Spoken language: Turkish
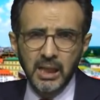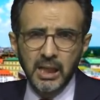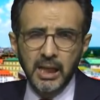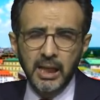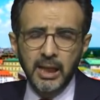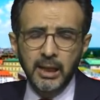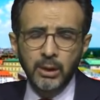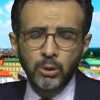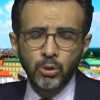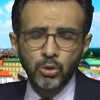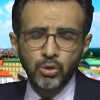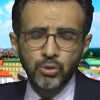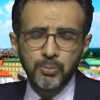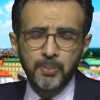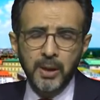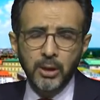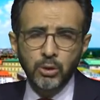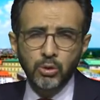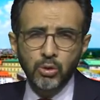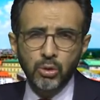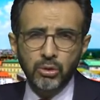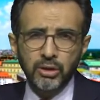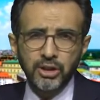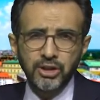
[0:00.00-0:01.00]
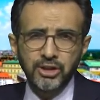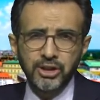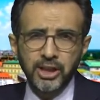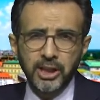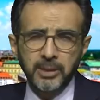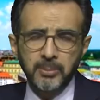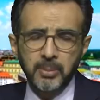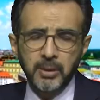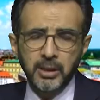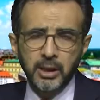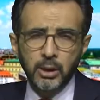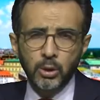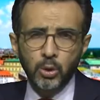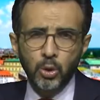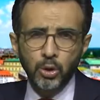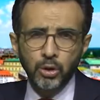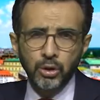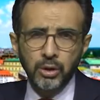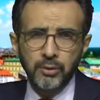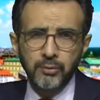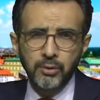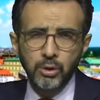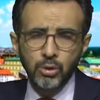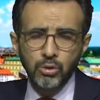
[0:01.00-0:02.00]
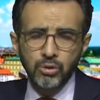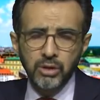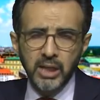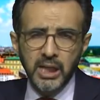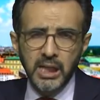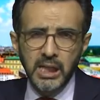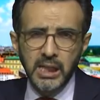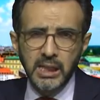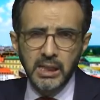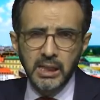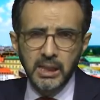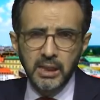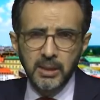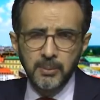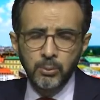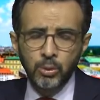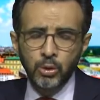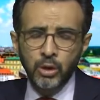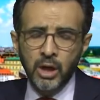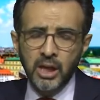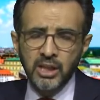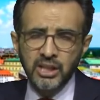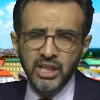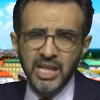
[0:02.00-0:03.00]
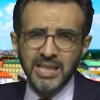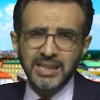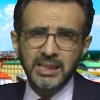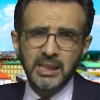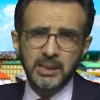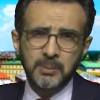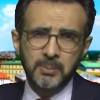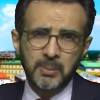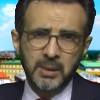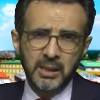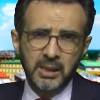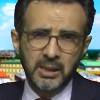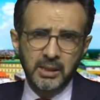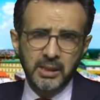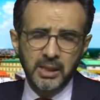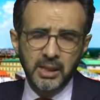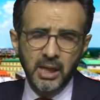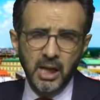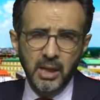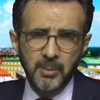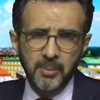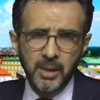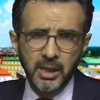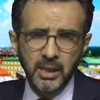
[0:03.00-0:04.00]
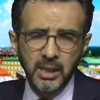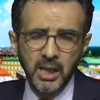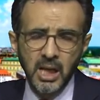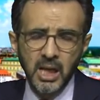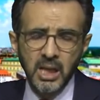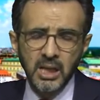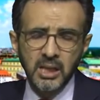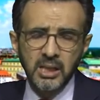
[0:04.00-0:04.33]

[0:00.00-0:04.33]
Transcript: Henüz pek çok işletmede koronavirüsle ilgili müracaat etmelerine rağmen